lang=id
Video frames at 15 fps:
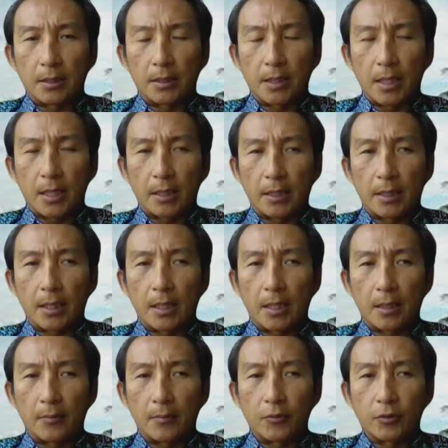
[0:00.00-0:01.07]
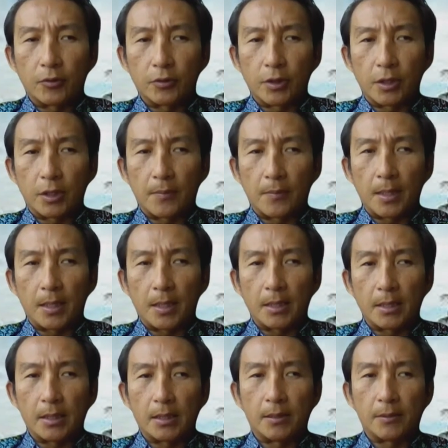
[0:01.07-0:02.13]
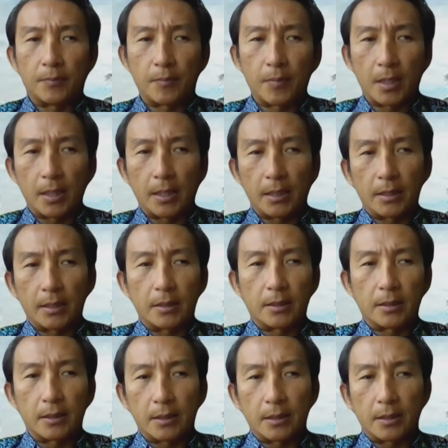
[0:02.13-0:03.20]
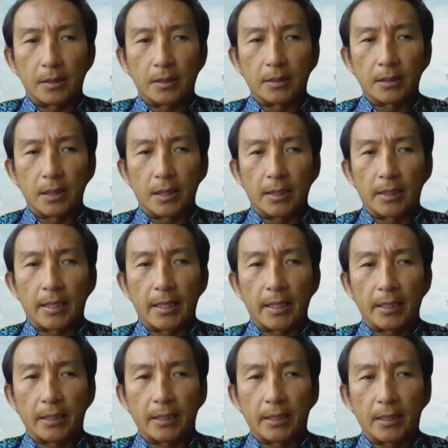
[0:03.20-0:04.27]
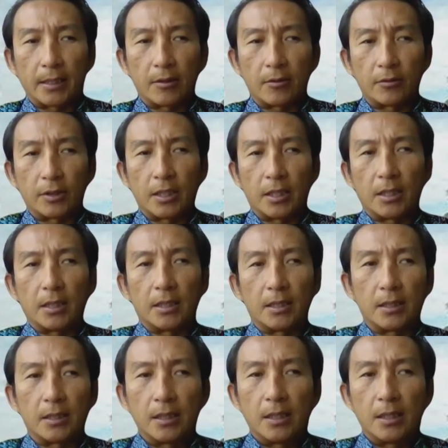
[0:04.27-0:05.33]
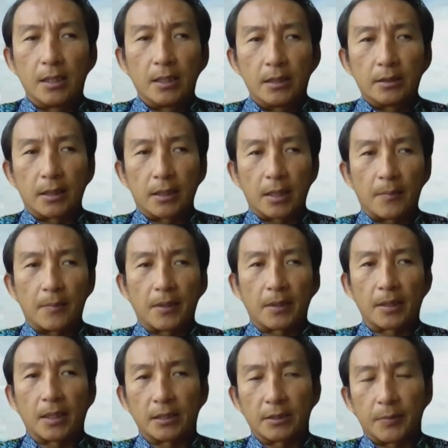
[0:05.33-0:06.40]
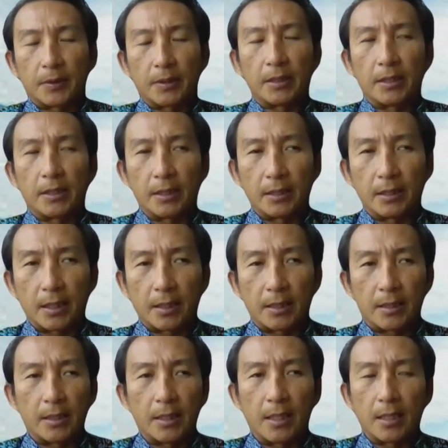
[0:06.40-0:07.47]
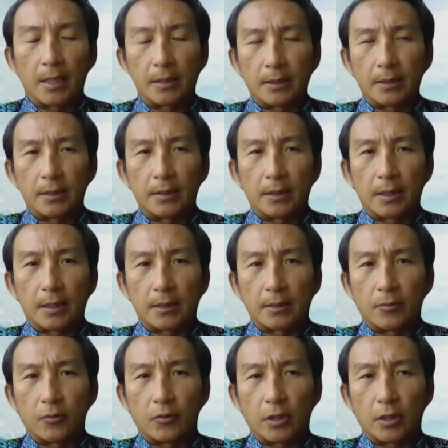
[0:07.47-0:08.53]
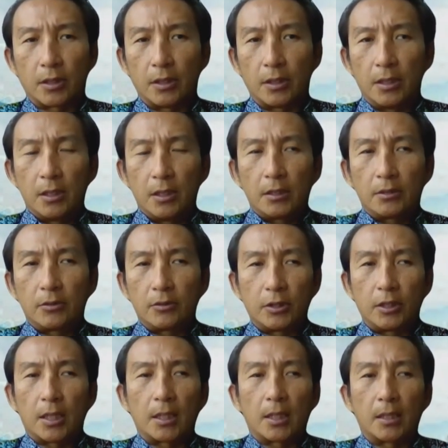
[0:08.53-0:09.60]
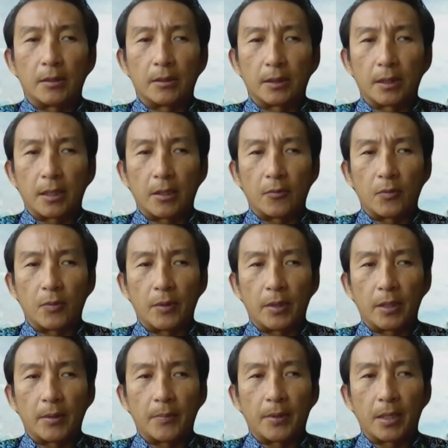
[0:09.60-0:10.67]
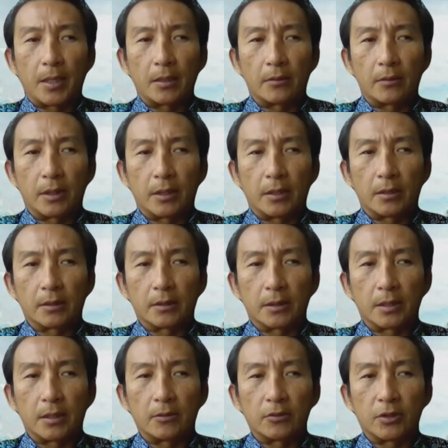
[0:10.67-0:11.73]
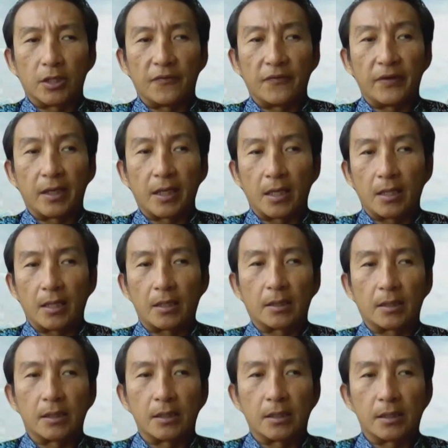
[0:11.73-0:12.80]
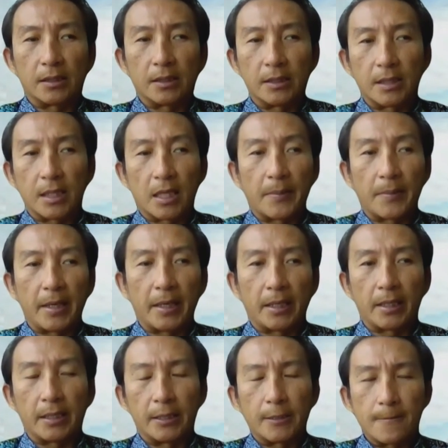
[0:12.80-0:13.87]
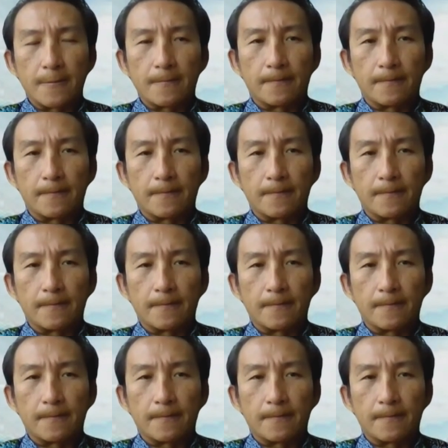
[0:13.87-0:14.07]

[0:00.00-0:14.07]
uh, kenaikan, namun sudah kembali balik uh, istilahnya kenaikan tidak terlalu tinggi serta merta seperti di intraday-nya, jadi saya rasa mungkin itu tidak akan terlalu memberikan pengaruh ya terlalu signifikan uh, di jangka pendek ini